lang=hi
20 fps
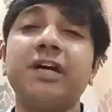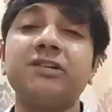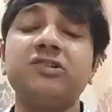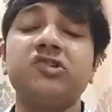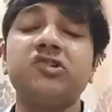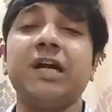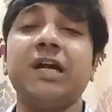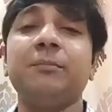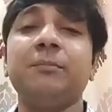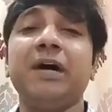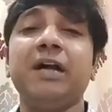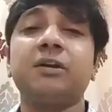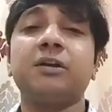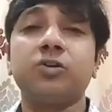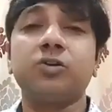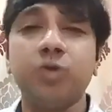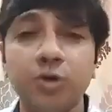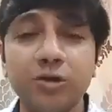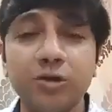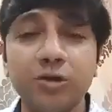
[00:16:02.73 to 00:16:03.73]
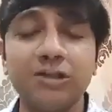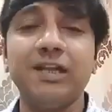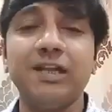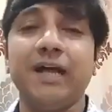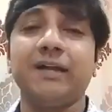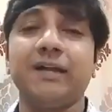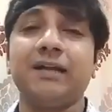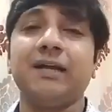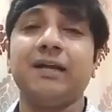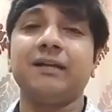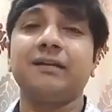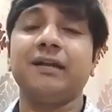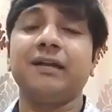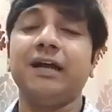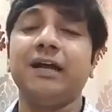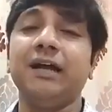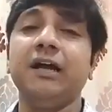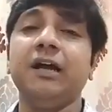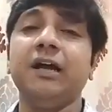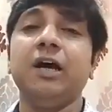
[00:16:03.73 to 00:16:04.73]
कच्चा माल खुद लाना
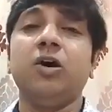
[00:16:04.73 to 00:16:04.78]
था